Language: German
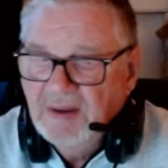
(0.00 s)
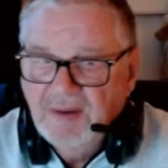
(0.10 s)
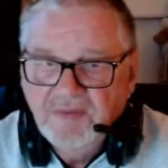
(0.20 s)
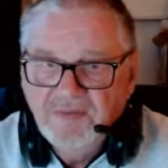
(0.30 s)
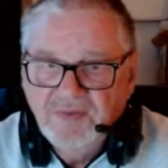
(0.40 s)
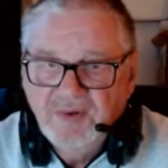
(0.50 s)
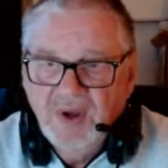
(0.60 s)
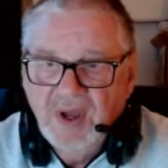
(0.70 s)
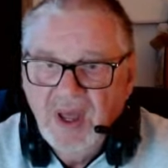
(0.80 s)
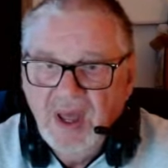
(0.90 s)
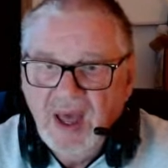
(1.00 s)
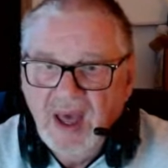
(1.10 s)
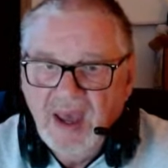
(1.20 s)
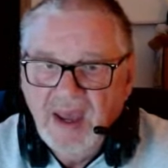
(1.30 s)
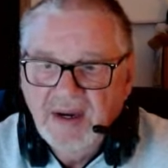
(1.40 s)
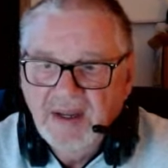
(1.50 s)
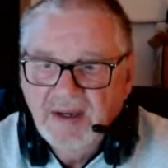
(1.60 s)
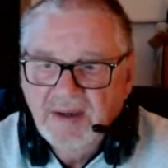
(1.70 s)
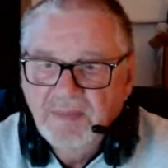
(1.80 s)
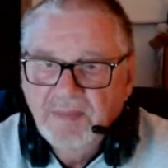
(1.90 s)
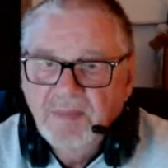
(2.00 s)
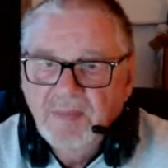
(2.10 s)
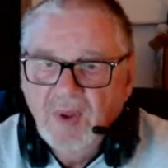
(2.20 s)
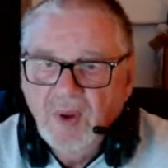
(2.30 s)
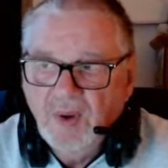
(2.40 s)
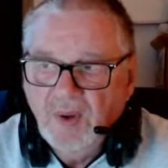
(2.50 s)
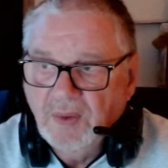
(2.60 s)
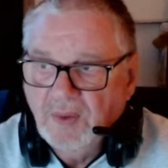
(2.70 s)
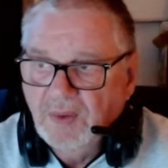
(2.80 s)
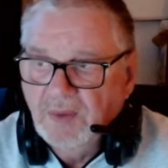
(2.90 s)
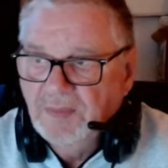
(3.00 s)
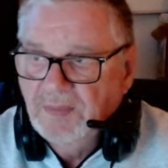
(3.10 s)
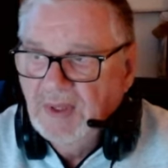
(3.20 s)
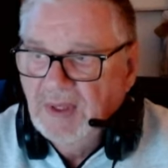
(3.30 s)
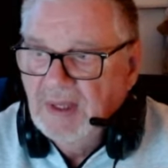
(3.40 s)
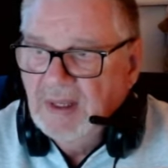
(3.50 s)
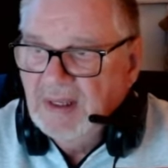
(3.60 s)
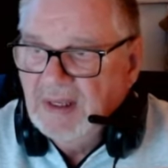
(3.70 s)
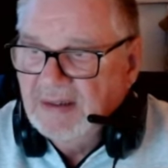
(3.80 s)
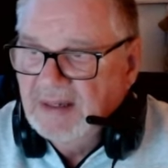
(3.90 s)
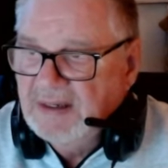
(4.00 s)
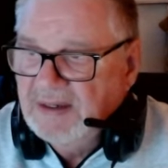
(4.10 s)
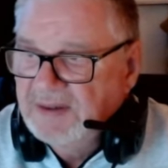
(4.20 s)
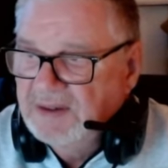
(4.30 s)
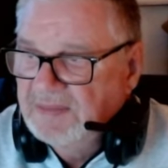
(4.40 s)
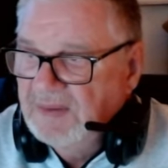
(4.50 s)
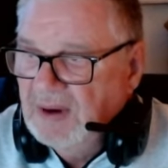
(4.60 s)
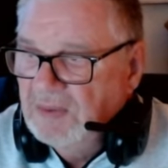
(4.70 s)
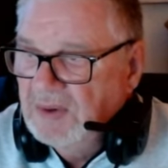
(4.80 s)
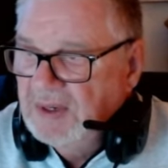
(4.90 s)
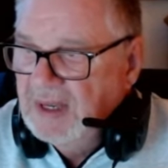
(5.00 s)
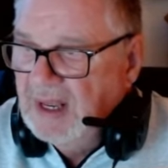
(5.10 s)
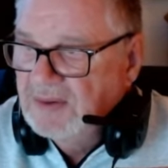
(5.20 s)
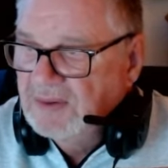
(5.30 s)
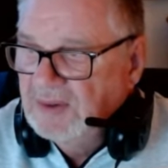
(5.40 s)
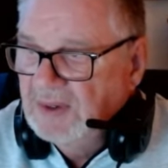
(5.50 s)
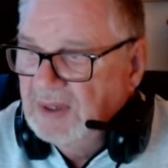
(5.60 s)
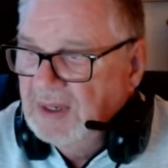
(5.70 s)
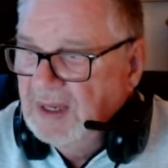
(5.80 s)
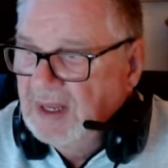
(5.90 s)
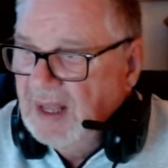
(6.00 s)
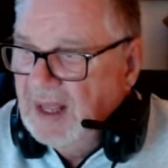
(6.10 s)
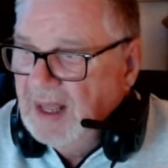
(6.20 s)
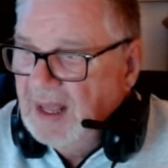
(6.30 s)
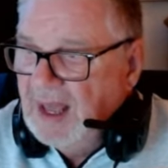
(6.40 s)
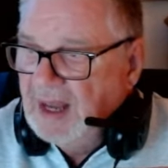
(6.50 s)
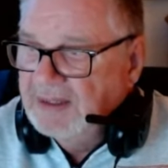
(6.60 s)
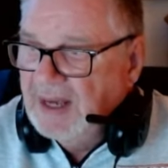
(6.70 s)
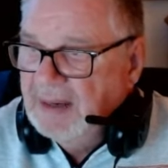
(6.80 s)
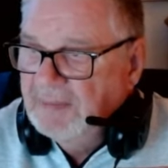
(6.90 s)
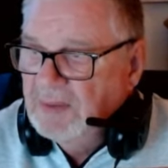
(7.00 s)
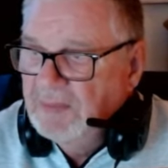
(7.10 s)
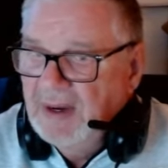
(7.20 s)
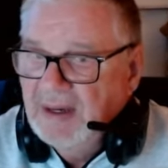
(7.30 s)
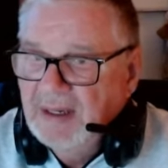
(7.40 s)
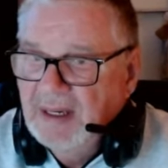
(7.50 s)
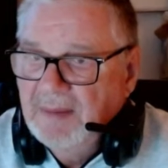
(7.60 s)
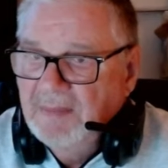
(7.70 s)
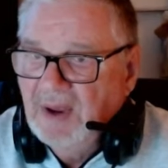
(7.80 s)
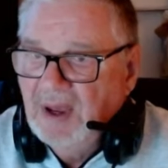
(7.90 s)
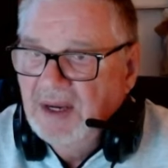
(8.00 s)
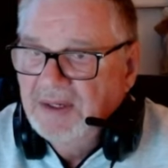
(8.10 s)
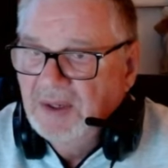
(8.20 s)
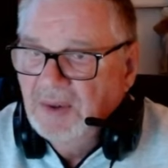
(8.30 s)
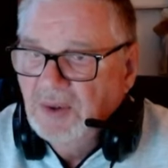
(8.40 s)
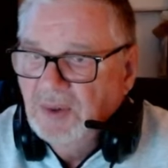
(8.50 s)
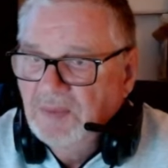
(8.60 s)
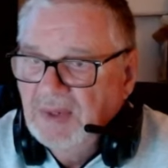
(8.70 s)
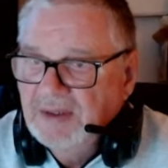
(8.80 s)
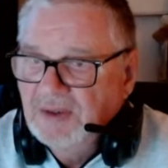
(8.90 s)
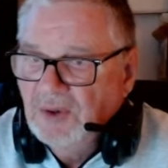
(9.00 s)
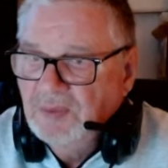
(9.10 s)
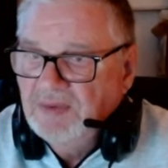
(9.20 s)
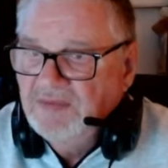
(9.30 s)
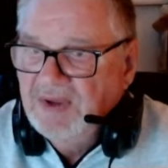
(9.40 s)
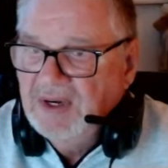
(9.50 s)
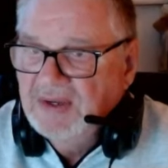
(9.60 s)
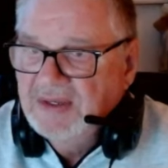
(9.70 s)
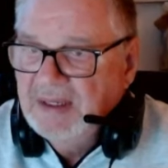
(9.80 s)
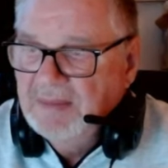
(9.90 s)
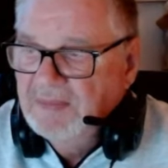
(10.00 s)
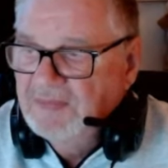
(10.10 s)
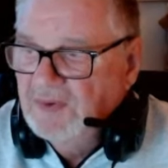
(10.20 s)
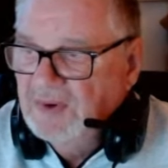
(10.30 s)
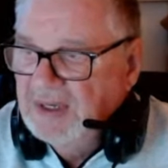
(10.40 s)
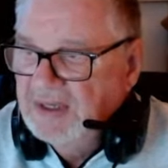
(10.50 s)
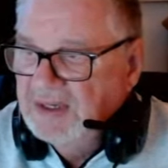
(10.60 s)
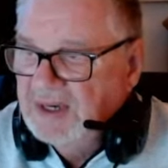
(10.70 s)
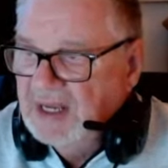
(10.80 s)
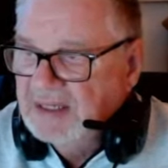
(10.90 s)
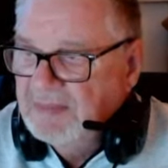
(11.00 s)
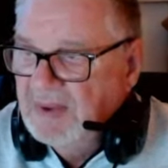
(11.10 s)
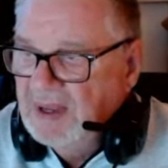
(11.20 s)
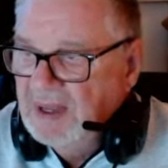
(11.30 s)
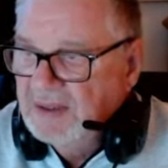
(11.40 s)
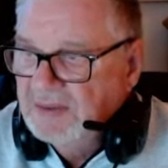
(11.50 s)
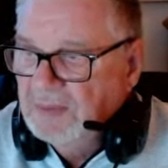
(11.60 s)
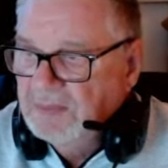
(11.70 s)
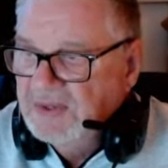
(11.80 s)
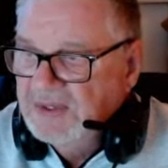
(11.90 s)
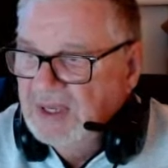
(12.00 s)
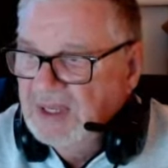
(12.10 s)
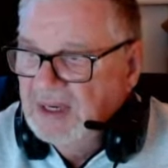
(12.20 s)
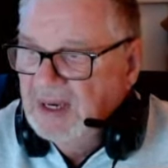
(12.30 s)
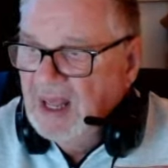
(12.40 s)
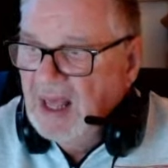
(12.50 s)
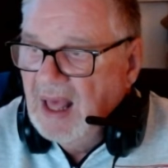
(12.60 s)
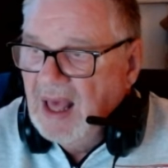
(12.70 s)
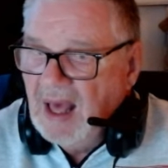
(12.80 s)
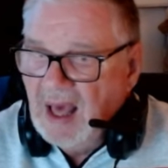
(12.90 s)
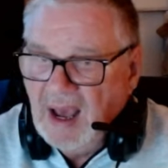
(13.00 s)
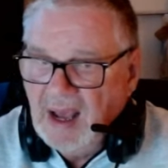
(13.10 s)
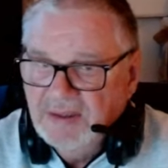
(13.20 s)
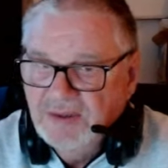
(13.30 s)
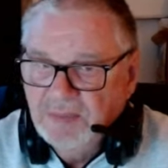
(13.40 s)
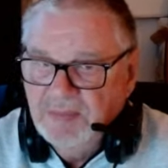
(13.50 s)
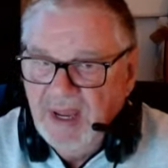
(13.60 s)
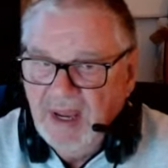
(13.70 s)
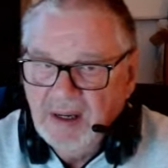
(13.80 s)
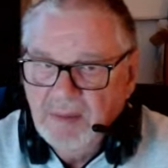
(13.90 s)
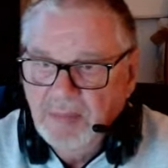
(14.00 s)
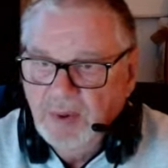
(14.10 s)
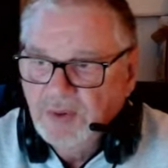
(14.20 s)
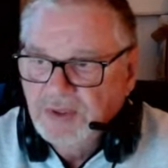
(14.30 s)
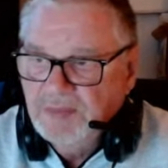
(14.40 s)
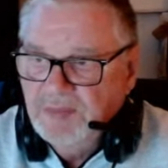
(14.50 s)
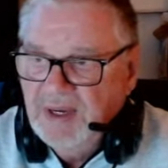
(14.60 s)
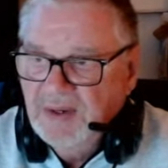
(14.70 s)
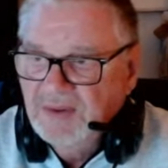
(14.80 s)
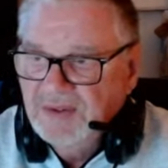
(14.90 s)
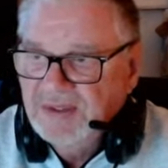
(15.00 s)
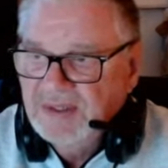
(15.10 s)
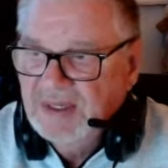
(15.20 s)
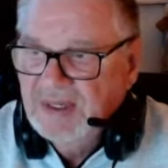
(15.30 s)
für einen Euro. Ihr seht diese Schwankung hier, also erscheint im Moment in dem Bereich hier oben jetzt so um die 407 sich erstmal so ein bisschen einzupegeln. Plus, minus